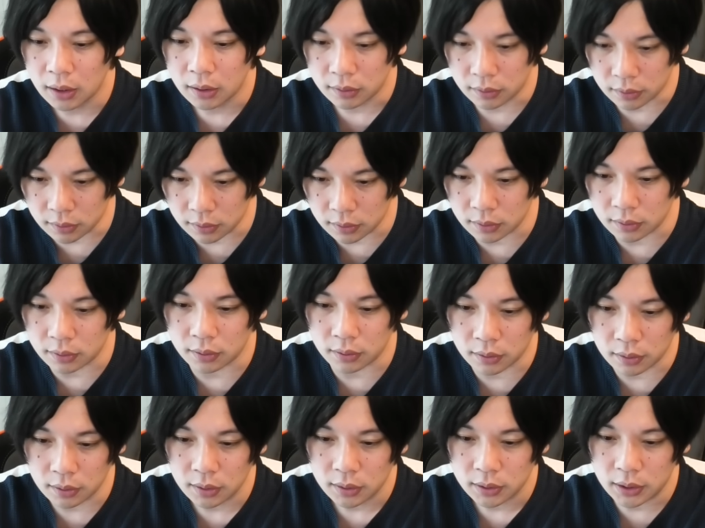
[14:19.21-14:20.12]
う
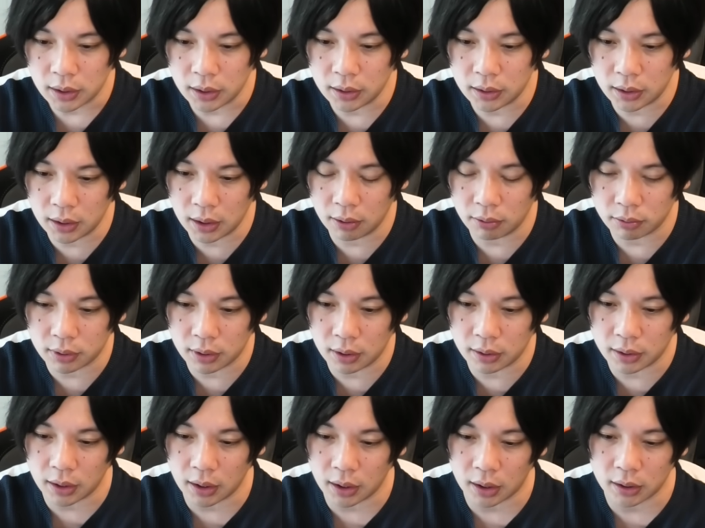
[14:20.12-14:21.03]
ん。戦型ごとあ
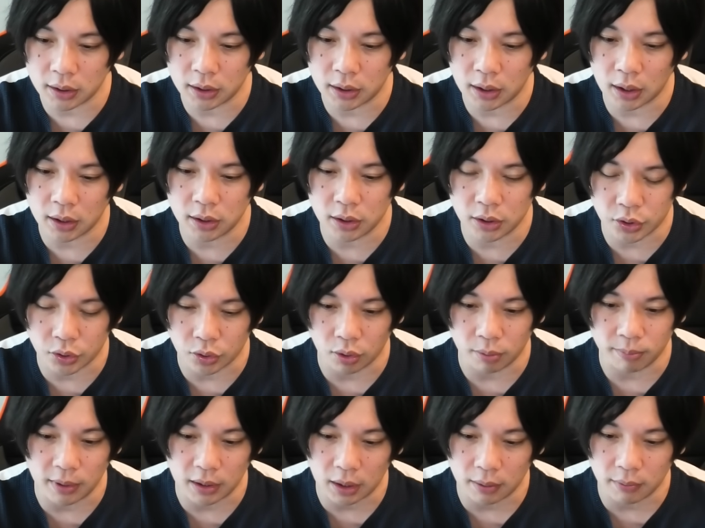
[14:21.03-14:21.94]
るキャラが2体以
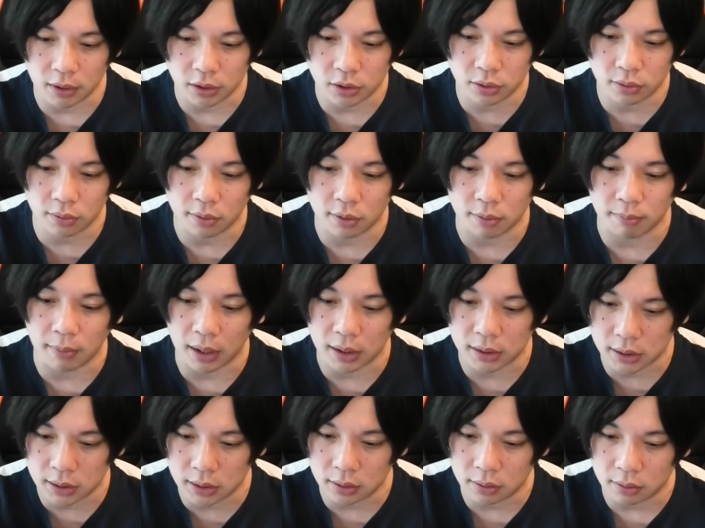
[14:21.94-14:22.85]
上、または種族魔
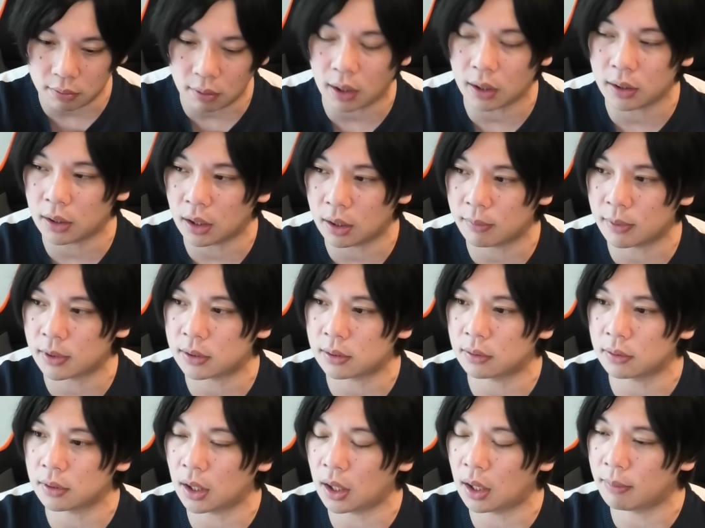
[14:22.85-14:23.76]
人とかになりま
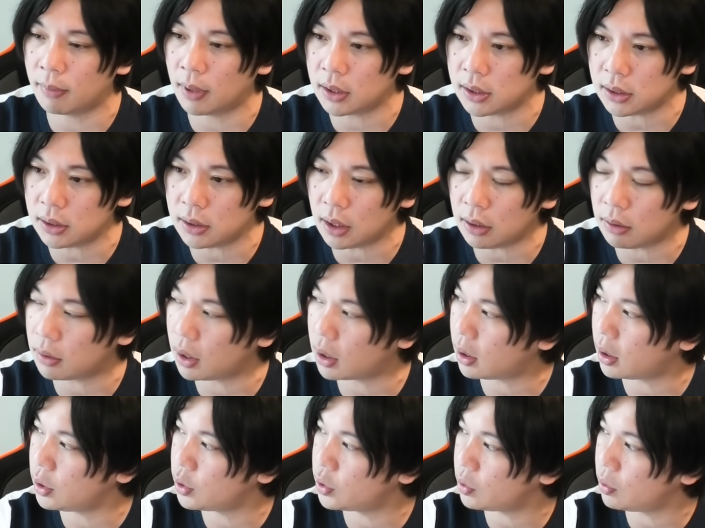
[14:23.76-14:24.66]
すので、魔人だとな
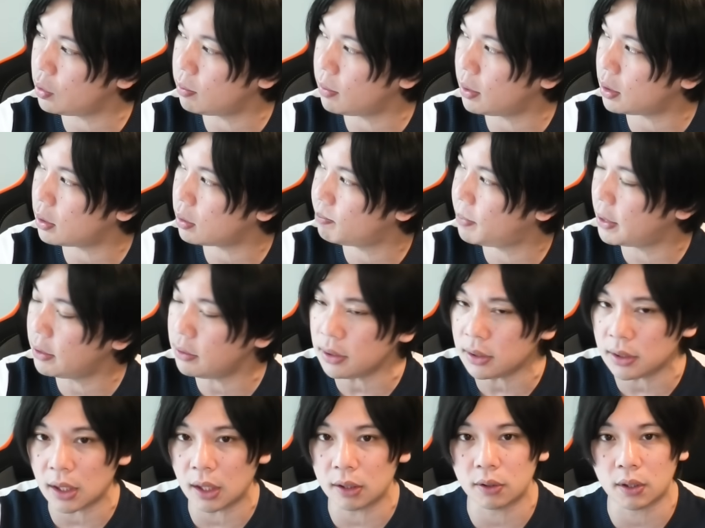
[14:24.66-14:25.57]
んか一応、ま、
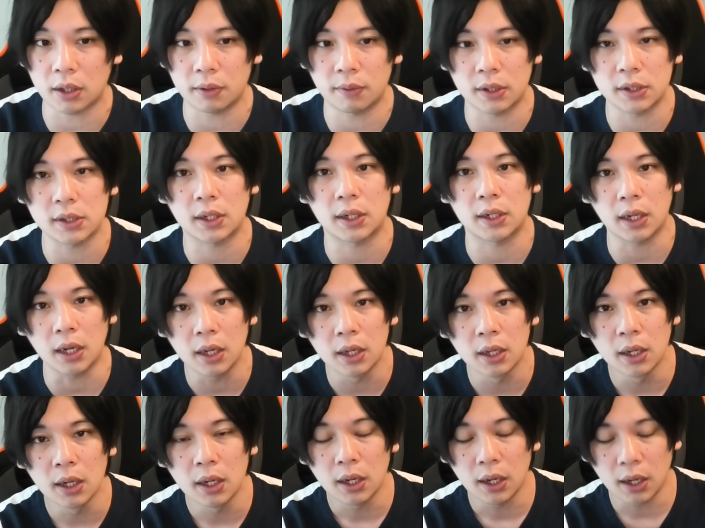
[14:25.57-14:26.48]
ベルスターとか言われてたかな
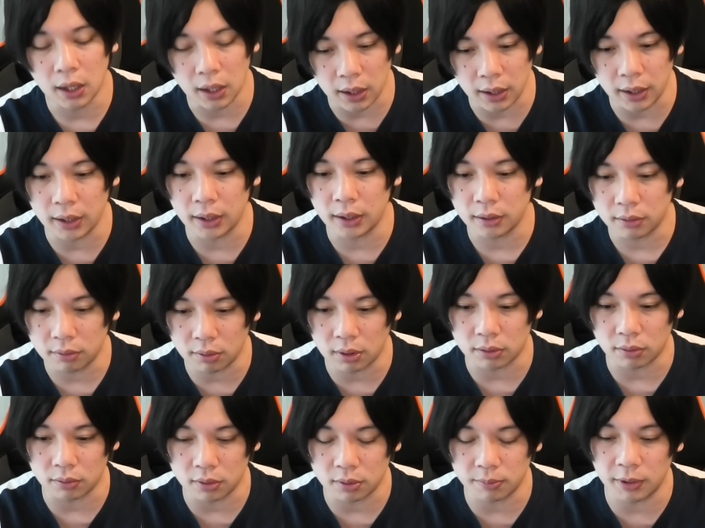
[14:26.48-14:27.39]
はい。と
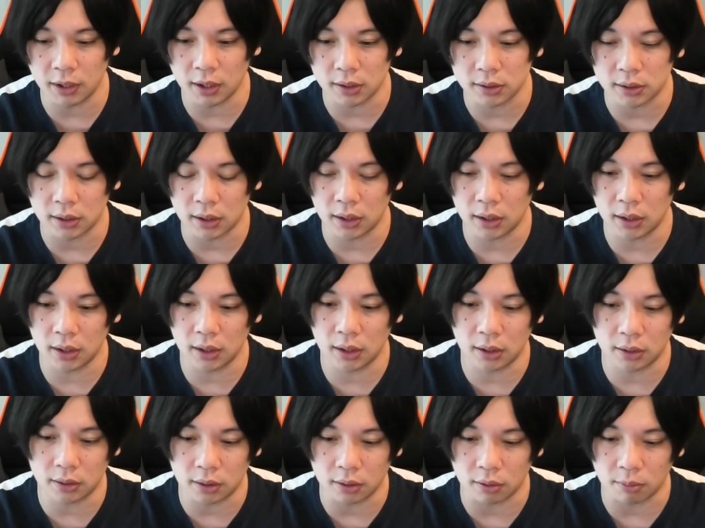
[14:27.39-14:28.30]
かと組み合わせた
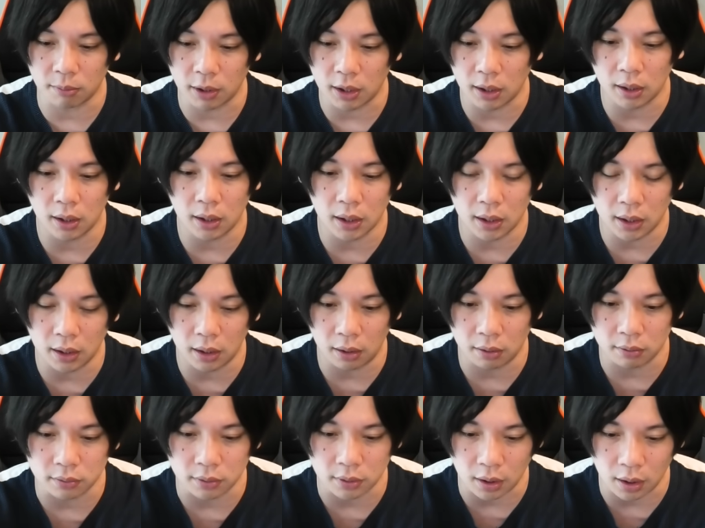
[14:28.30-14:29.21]
りっていうのも考えられ
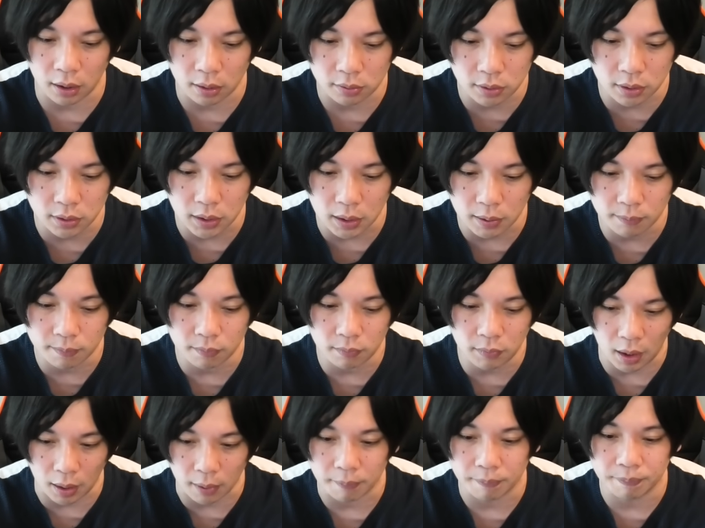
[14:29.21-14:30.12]
るんで、全然
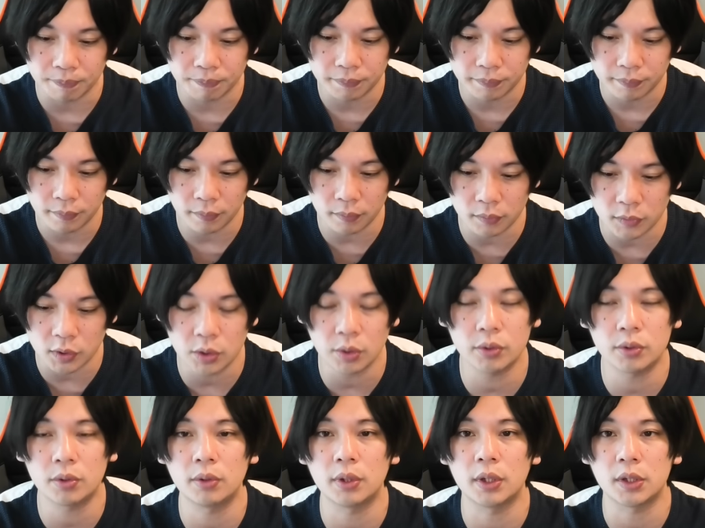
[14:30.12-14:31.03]
ね、うん、
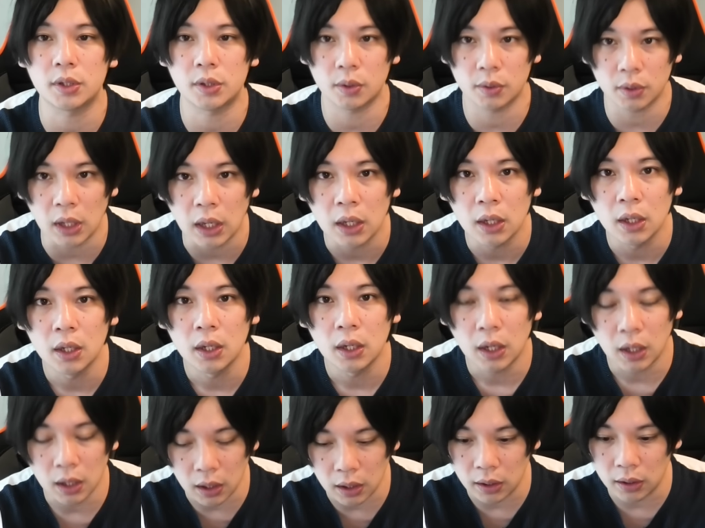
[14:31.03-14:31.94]
強そうですよね。
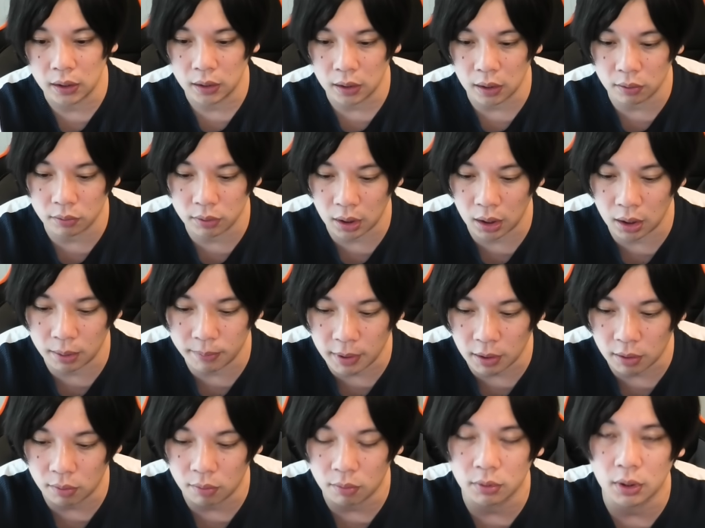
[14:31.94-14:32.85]
はい。なので、
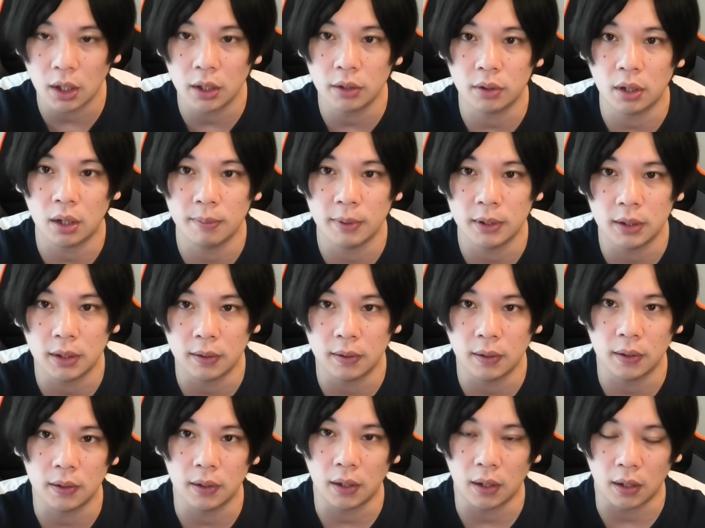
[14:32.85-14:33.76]
まあ、ここ難易度ハマって
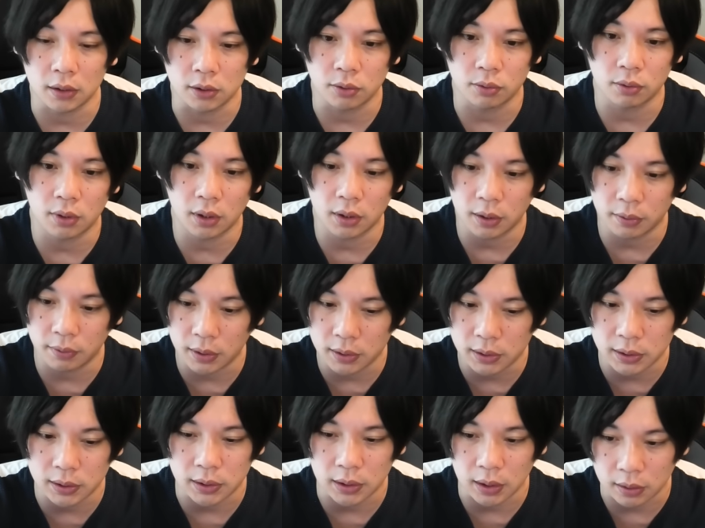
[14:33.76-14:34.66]
くれたら、ちょっとだけ
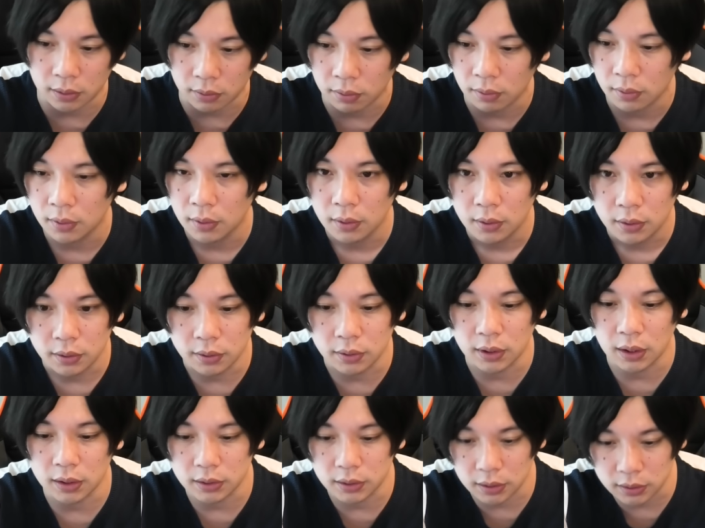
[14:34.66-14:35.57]
嬉しいなとい
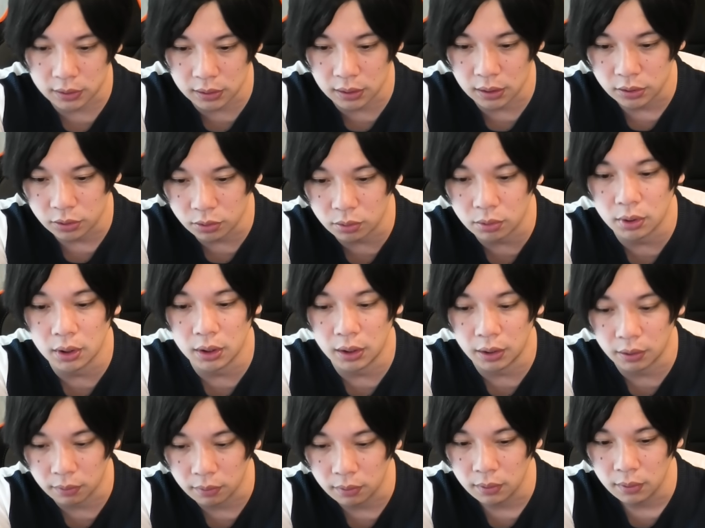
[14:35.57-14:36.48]
う感じですね。ちょっとだ
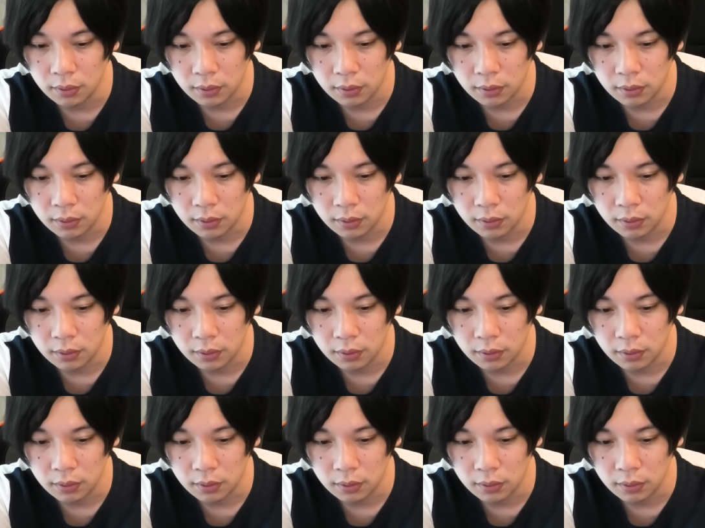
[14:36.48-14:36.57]
けよ。